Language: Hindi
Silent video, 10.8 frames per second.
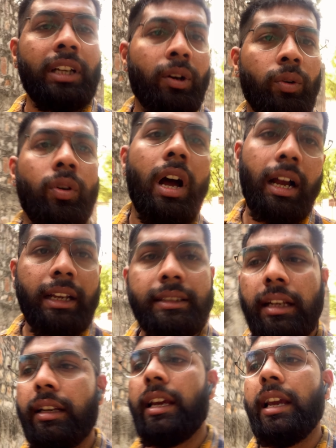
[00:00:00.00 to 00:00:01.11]
सा और आगे
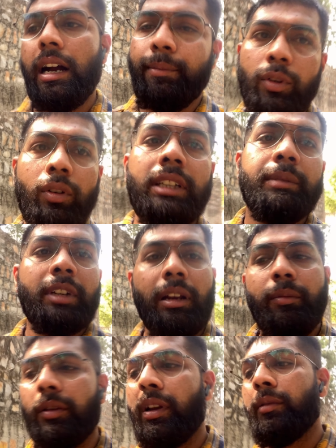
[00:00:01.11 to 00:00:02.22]
चल के आपको आजिम खान
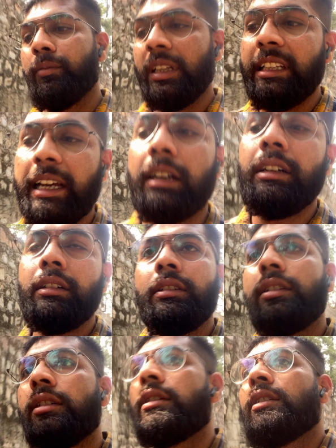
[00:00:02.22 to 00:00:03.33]
मकबरा मिल जाएगा
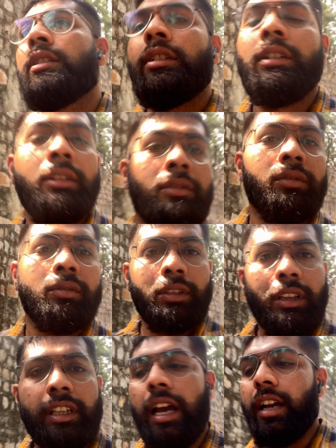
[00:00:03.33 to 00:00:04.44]
तो
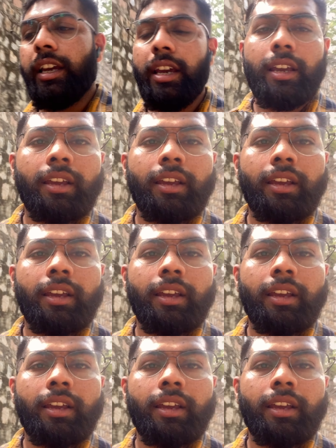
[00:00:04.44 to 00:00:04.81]
चलते हैं आगे